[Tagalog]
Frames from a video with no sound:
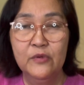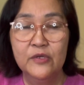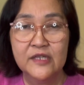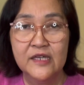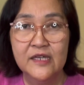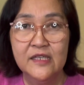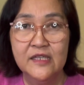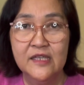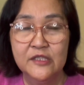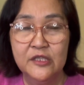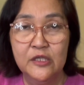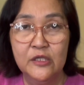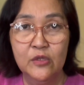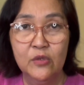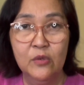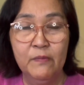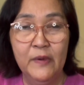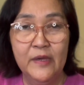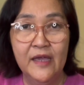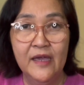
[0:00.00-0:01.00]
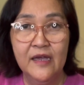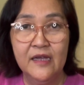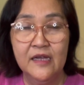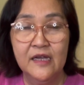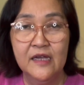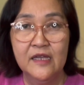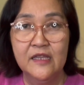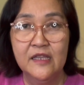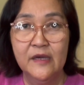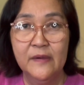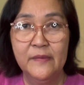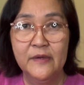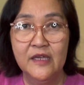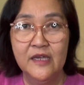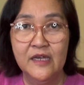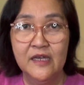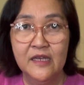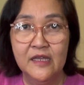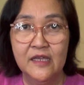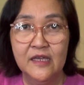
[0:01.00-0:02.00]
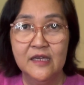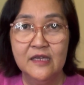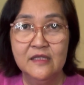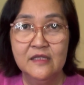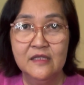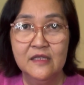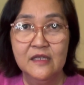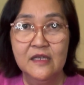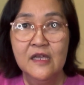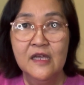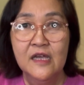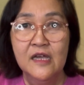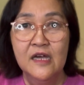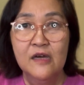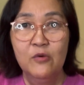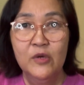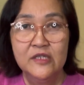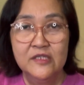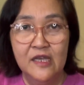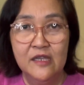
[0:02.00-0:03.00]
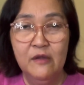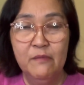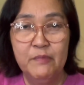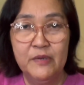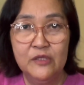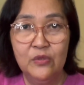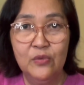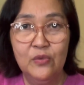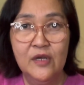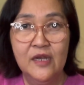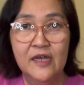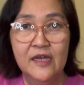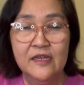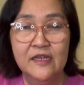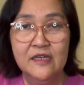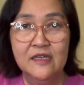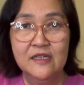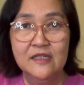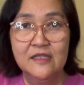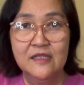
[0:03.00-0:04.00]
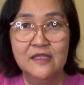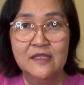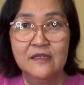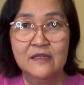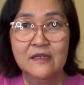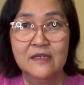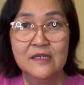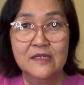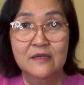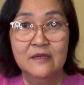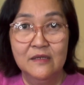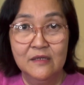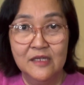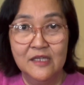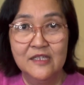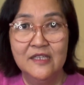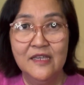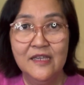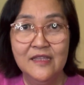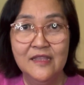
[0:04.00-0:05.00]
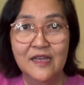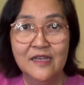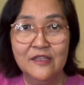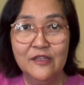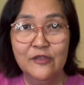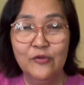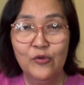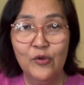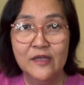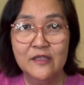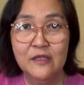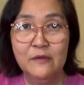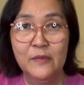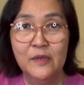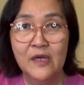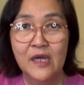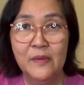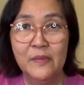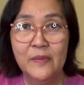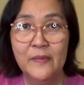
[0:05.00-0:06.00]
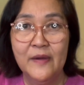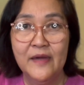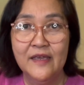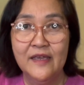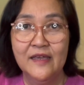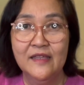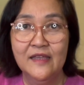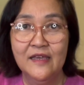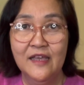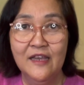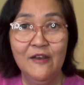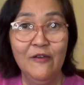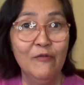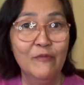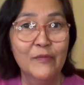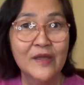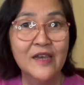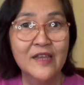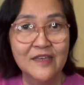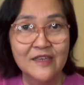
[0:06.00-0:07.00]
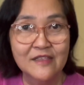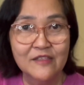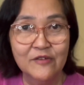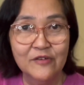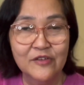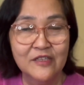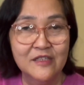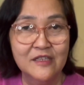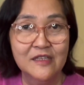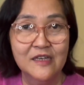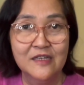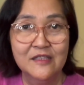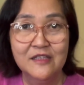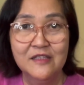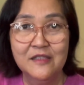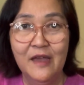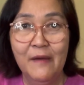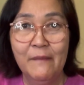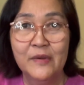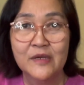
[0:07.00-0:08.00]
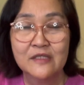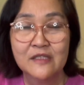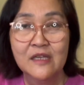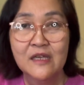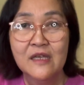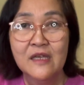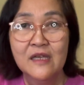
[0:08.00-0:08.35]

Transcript: po sana natin tong payagan na mangyari at huwag sanang patulan at gisingin natin ang ating mga kababayan na hello, mali ito, hindi natin dapat